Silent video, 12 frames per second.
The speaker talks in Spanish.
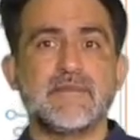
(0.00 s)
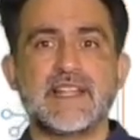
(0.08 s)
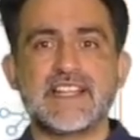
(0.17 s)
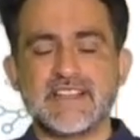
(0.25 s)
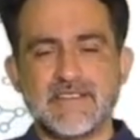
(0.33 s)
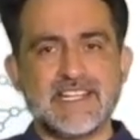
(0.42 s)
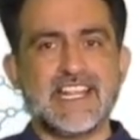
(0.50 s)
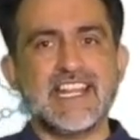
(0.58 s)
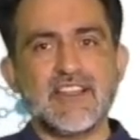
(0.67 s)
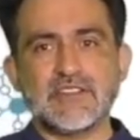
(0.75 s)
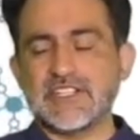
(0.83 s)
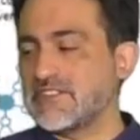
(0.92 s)
para
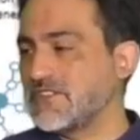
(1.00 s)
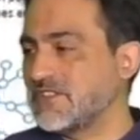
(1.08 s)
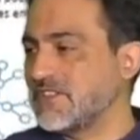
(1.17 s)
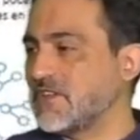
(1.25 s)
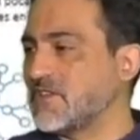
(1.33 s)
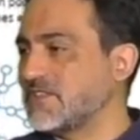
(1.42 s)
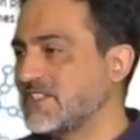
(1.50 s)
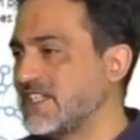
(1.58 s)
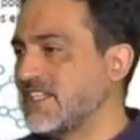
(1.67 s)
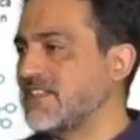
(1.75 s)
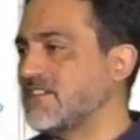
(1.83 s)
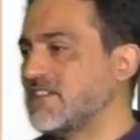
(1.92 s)
revelar la conexión de los
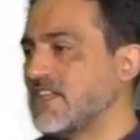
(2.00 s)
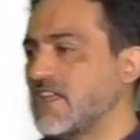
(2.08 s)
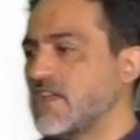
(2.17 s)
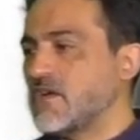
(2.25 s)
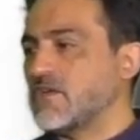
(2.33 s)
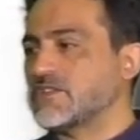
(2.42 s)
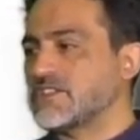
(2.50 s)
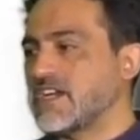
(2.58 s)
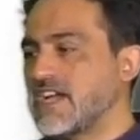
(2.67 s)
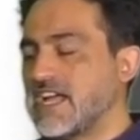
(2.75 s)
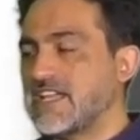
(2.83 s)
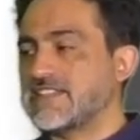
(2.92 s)
contenidos otra,